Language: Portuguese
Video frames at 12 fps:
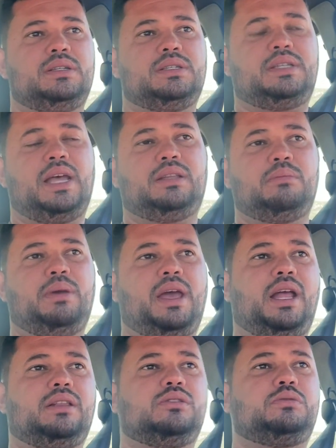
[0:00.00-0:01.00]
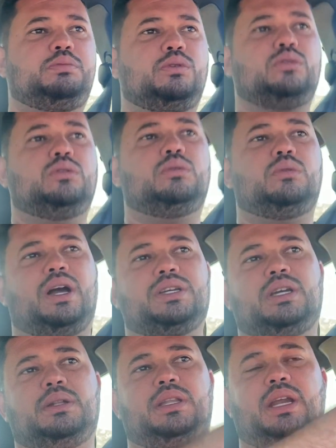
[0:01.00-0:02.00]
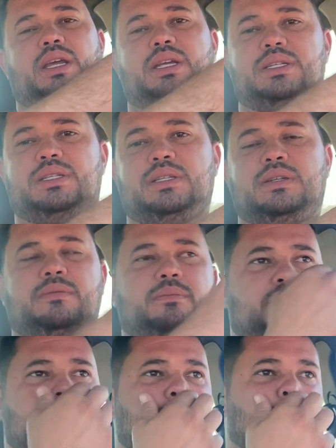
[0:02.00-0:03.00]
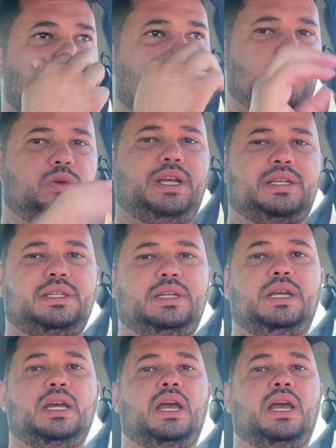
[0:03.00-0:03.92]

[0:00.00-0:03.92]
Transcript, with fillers: 7 metros por, acho que 3, uma coisa assim.